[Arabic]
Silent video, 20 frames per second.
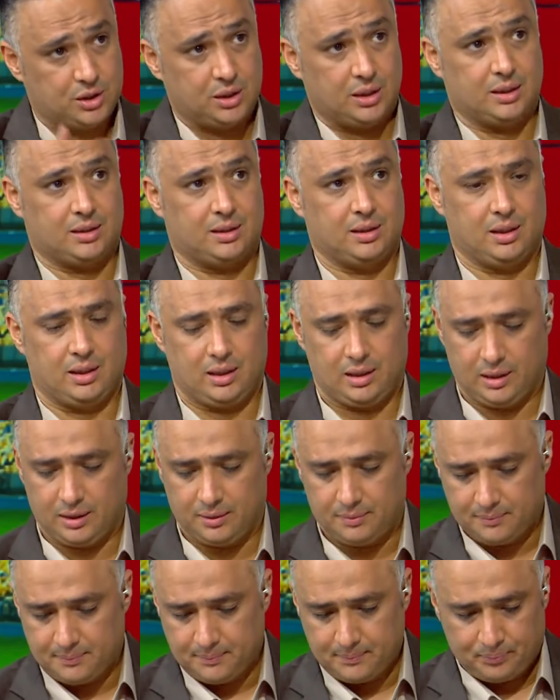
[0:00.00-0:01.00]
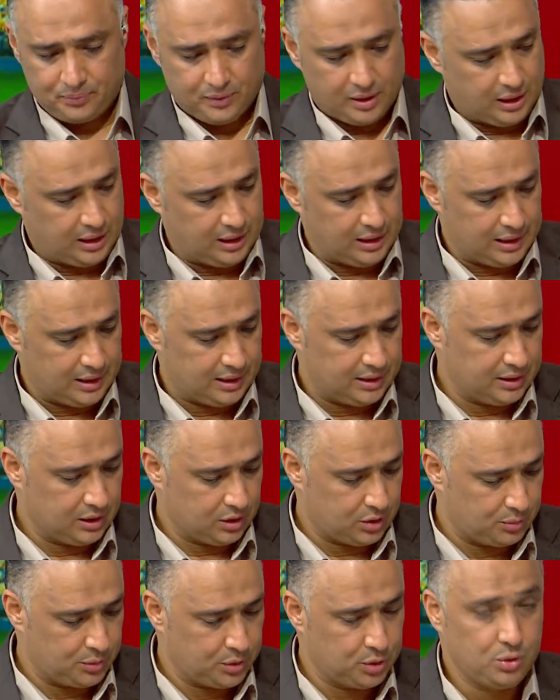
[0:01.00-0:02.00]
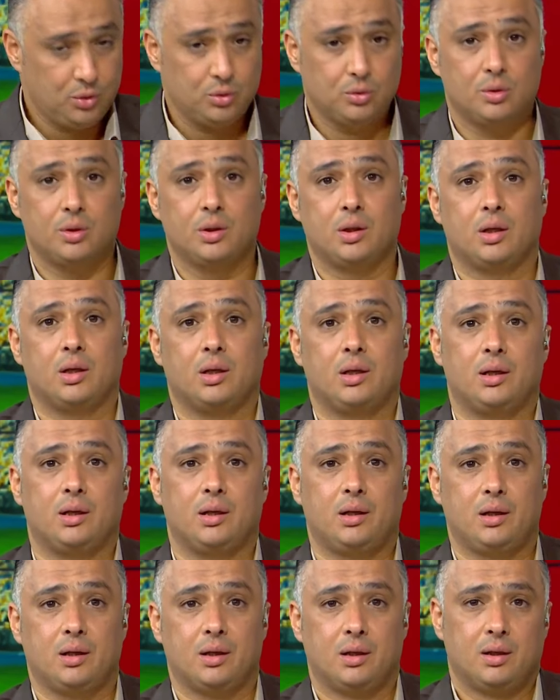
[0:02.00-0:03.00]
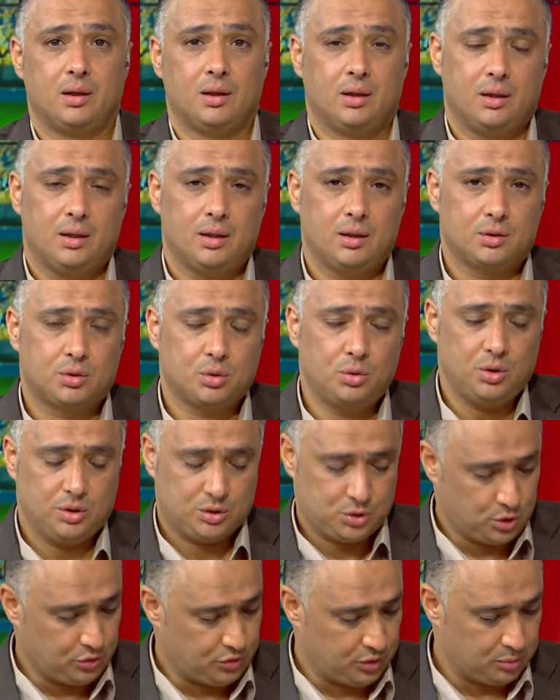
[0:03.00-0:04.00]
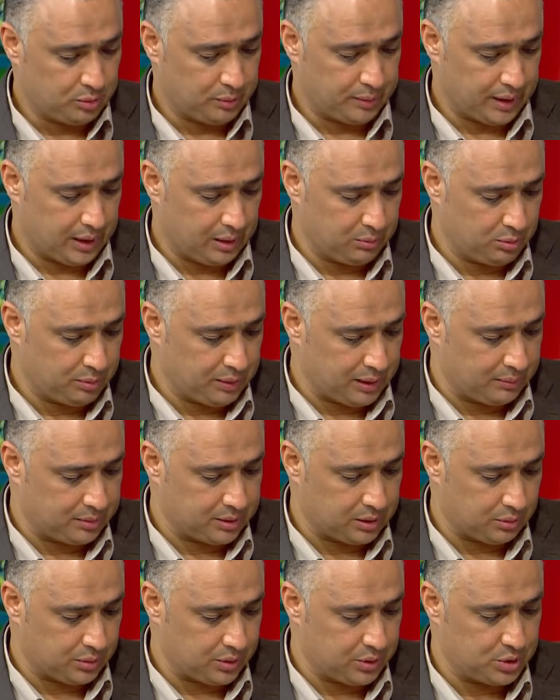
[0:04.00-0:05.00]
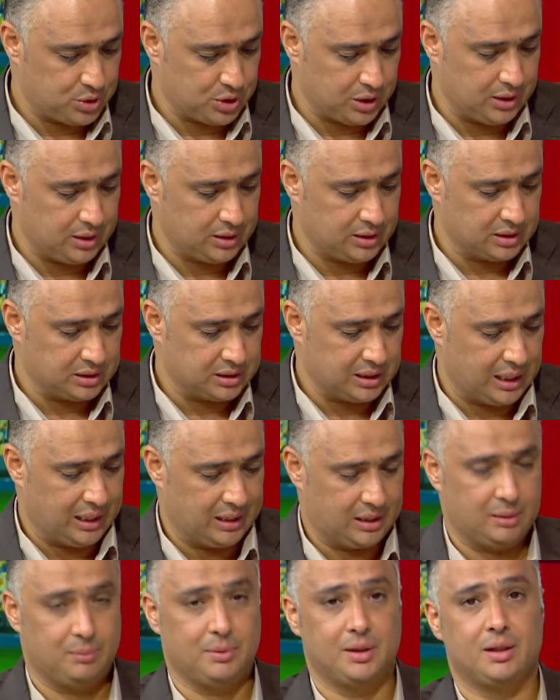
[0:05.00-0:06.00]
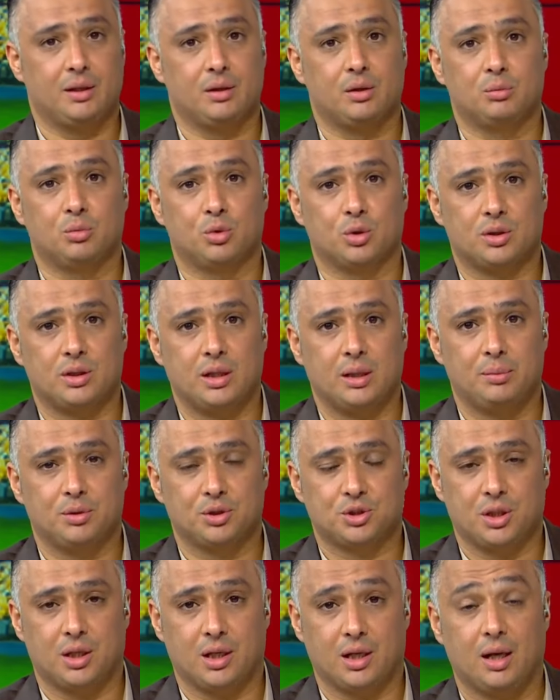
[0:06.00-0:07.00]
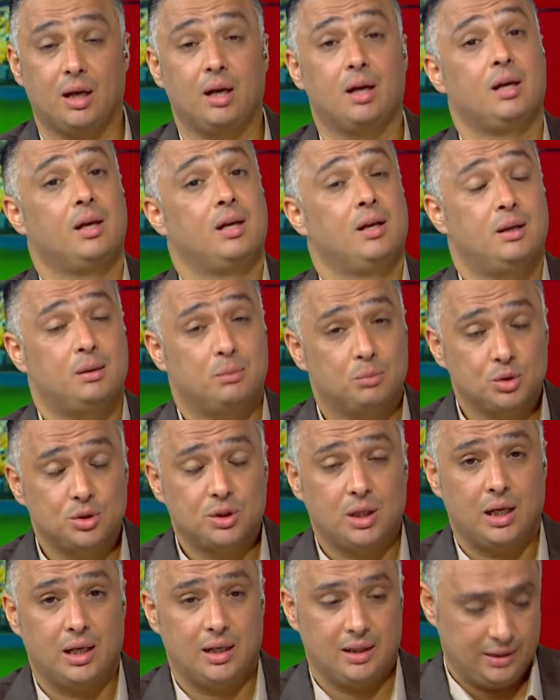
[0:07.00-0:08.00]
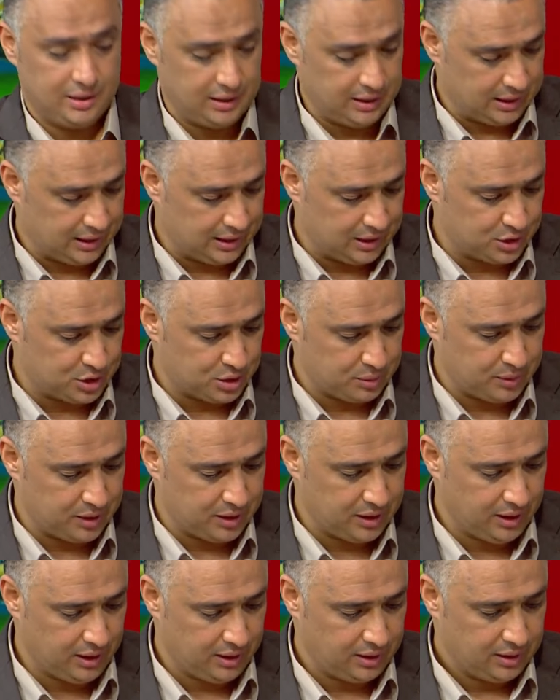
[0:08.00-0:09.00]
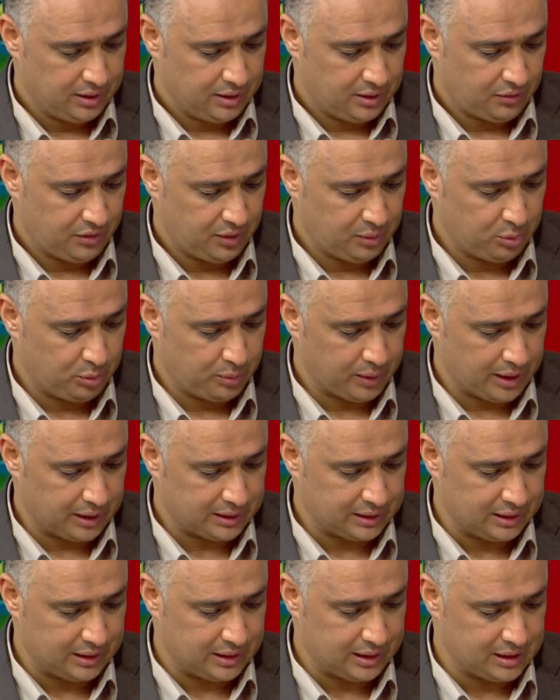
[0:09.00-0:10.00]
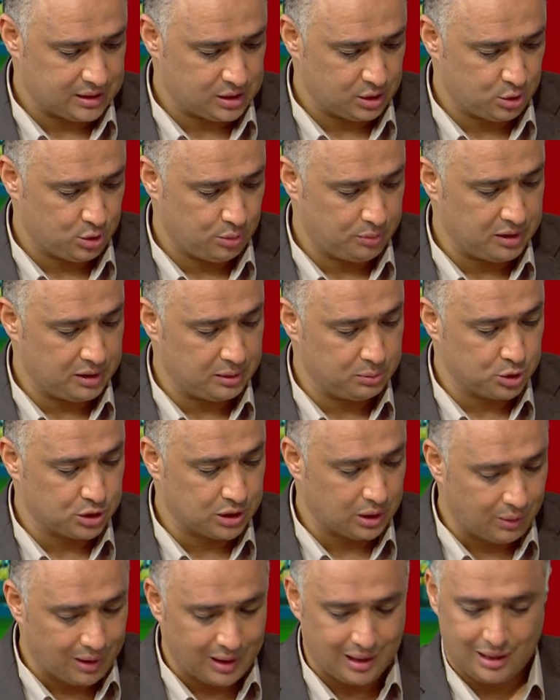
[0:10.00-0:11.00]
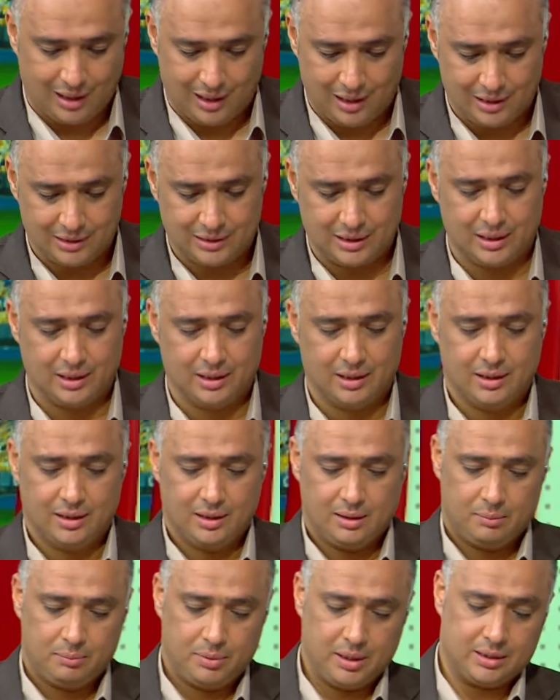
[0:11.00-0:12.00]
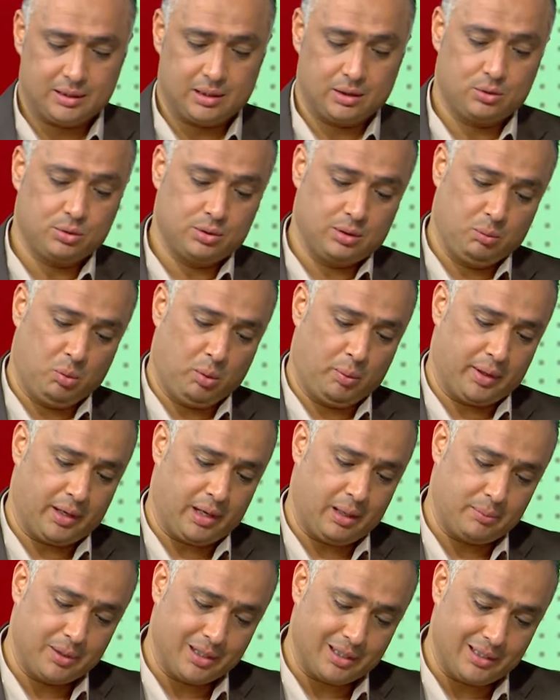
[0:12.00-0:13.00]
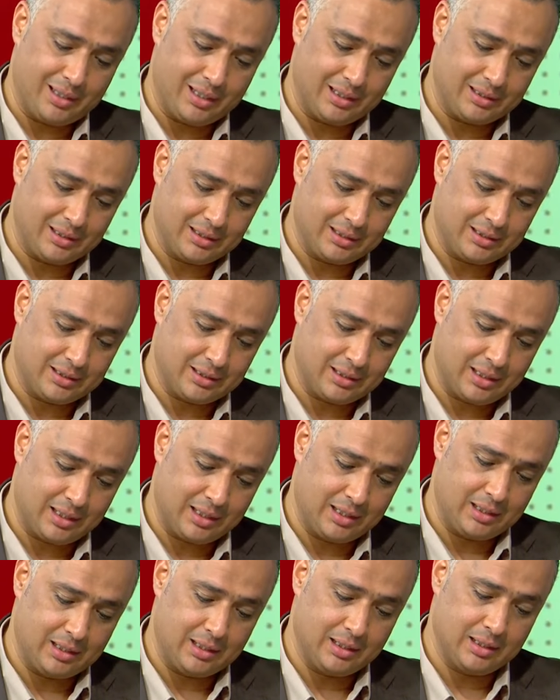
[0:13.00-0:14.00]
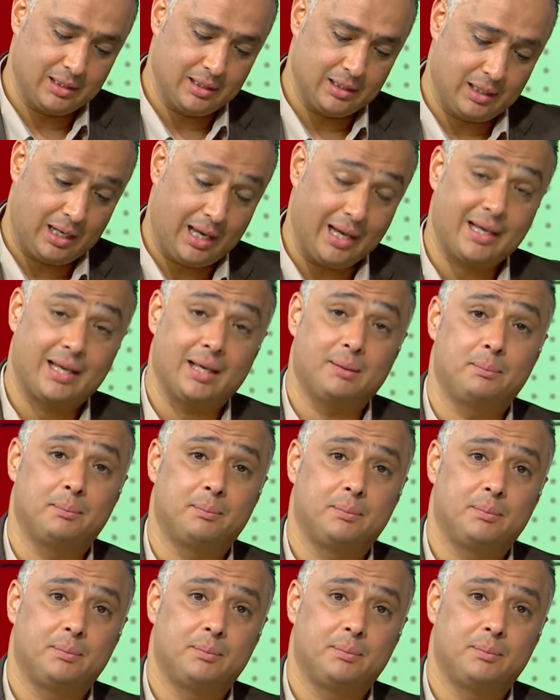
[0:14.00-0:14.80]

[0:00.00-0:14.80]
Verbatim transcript: ايدنا على على ايدك وبندعو ال ال ال تروح تشوف المباراة المباراة بتوقيت جيد الساعة 8 الأمور طيبة إن شاء الله متعة للجميع في مباراة الكلاسيكو من المتوقع غدا بأن تكون المباراة بقيادة الحكم